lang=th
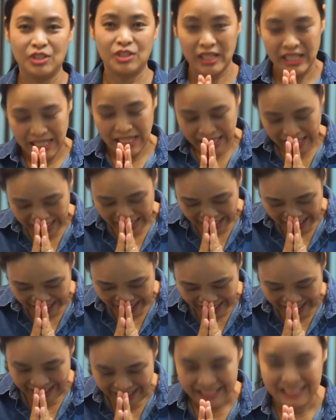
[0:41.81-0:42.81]
วัสดีค่ะ
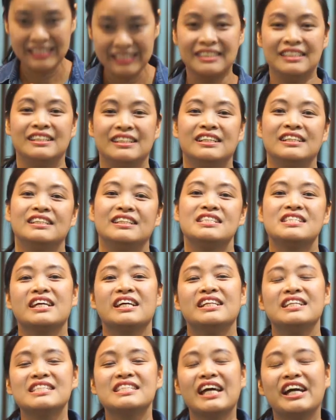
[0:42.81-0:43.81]
ดิฉั
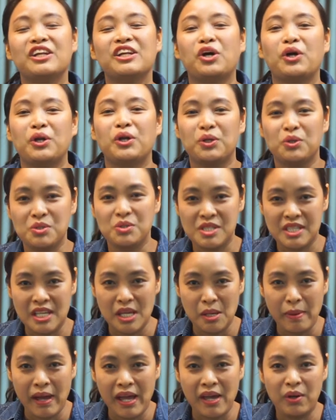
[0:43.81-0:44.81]
นอาจารย์อรอนงศรี
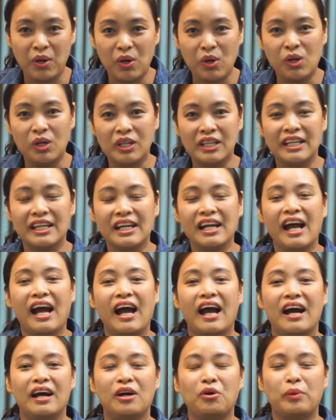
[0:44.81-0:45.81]
ไพโรธนะ
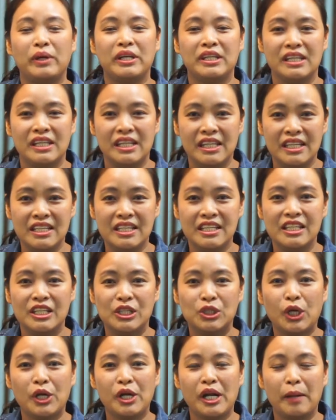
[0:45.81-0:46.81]
คะ วันนี้ยินดี
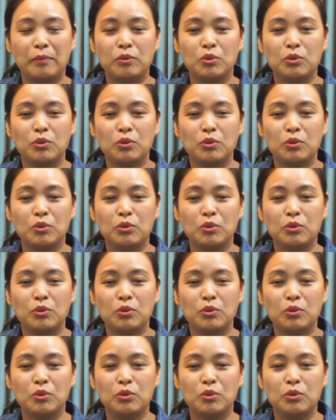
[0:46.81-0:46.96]
ต้อนรับ